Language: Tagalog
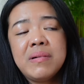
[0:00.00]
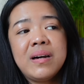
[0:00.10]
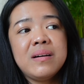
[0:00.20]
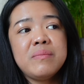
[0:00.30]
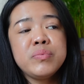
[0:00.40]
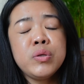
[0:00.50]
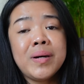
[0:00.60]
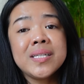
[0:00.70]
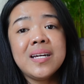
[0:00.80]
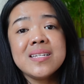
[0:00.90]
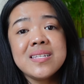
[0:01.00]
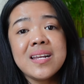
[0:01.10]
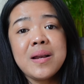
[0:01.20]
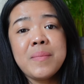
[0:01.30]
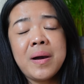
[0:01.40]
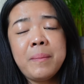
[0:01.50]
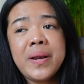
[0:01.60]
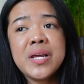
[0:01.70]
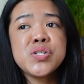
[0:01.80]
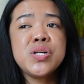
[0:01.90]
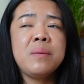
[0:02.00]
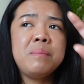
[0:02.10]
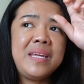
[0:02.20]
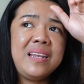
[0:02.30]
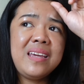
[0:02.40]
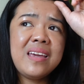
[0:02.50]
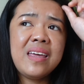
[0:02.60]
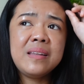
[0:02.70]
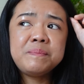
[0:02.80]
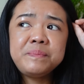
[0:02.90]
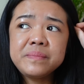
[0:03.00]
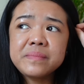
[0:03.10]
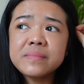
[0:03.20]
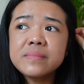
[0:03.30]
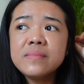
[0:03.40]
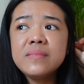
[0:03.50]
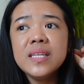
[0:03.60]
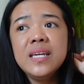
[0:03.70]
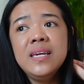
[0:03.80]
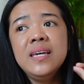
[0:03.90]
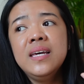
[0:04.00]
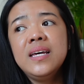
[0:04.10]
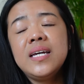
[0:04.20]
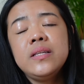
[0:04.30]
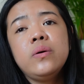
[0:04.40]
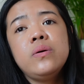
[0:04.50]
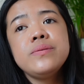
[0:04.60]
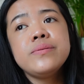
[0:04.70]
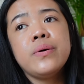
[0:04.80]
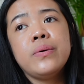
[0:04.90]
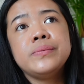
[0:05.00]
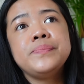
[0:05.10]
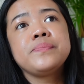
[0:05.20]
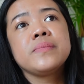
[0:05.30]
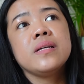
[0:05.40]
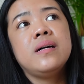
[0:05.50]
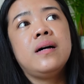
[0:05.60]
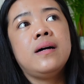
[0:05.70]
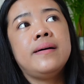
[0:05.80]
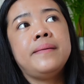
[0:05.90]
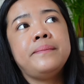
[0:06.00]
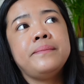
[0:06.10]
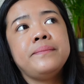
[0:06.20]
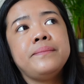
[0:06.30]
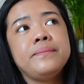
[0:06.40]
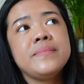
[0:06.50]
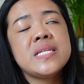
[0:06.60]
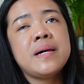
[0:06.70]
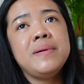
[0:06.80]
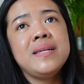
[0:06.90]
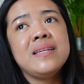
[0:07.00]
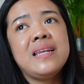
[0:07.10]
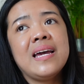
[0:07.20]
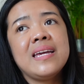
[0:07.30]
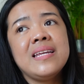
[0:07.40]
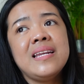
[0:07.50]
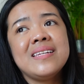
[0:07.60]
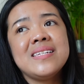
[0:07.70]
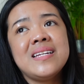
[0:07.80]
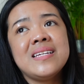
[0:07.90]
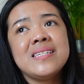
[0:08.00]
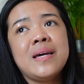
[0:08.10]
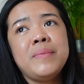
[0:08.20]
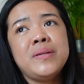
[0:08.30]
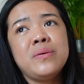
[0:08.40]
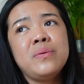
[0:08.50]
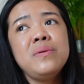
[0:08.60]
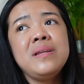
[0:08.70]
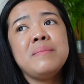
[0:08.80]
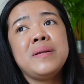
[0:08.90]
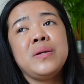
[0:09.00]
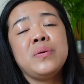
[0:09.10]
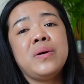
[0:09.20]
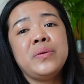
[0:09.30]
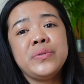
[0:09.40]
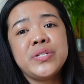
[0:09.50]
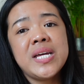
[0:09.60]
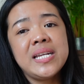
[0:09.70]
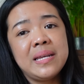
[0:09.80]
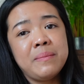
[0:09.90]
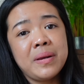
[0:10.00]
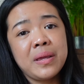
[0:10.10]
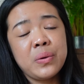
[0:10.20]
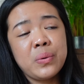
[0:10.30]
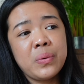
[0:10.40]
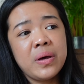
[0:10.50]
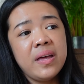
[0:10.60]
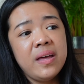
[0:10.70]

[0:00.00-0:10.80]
ma- tumataas na rin ang mga presyo ng bilihin. And also, um, sabi, lagi nila sinasabi nyo, oh, libre yung ano dyan, libre yung,